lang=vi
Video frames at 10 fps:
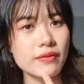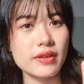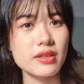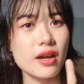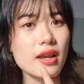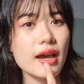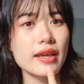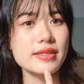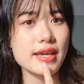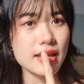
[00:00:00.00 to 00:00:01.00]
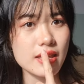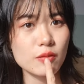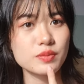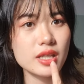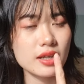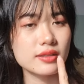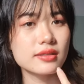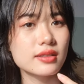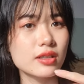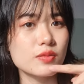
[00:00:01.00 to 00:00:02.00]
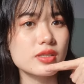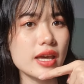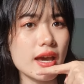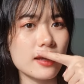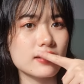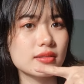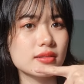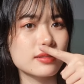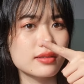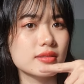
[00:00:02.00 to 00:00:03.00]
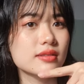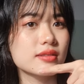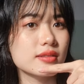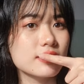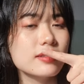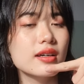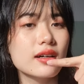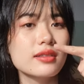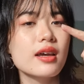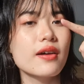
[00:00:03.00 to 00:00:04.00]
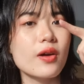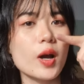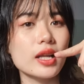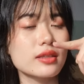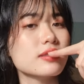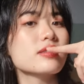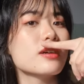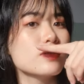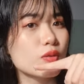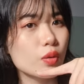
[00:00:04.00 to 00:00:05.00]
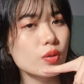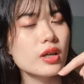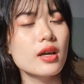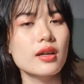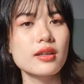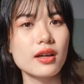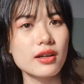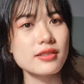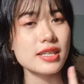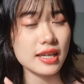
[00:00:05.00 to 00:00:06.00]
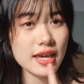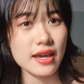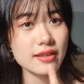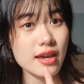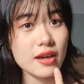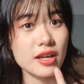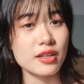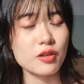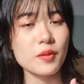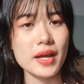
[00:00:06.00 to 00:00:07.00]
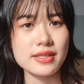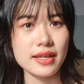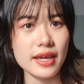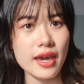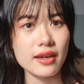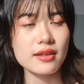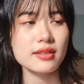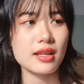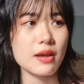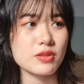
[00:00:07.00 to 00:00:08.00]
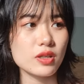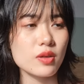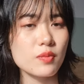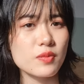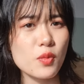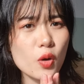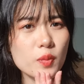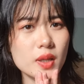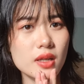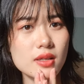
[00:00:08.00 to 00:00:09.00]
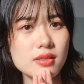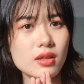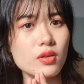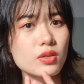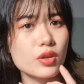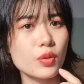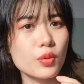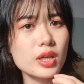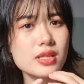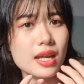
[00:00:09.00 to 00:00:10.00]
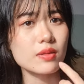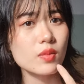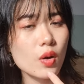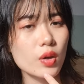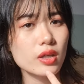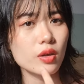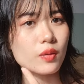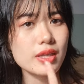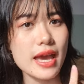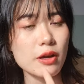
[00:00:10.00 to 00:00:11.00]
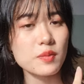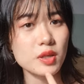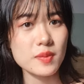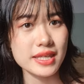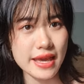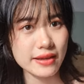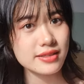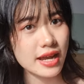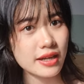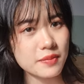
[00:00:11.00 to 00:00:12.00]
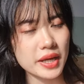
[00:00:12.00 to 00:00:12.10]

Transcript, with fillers: và nhớ là hãy chà dọc nha kiểu chà từ từ dưới lên hoặc là từ trên xuống đừng có chà ngang nha nếu các bạn chà ngang á thì làm cho cái môi mình nó sẽ có nhiều cái rãnh môi kiểu cái da của mình nó bị giãn ra các